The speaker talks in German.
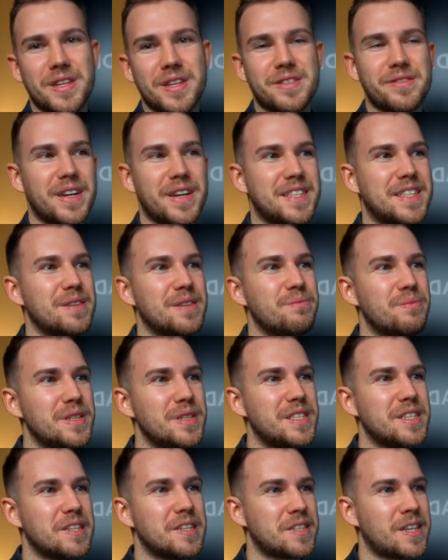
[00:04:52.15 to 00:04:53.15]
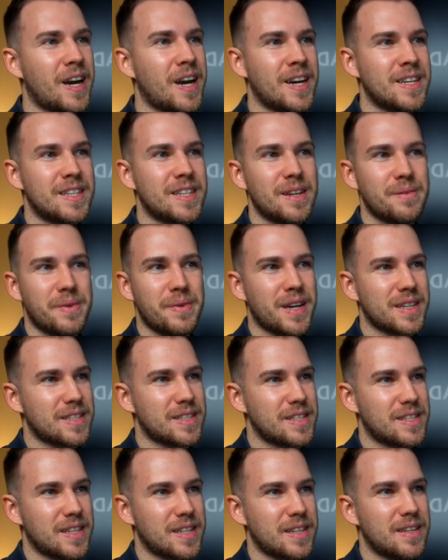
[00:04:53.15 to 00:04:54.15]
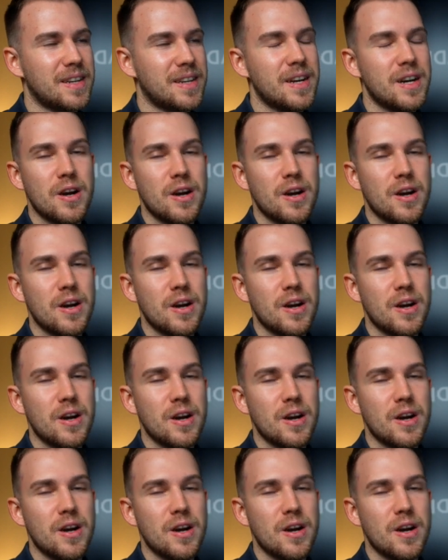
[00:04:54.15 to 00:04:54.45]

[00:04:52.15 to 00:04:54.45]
Das war hier ein bisschen schade. Der Markt ist dann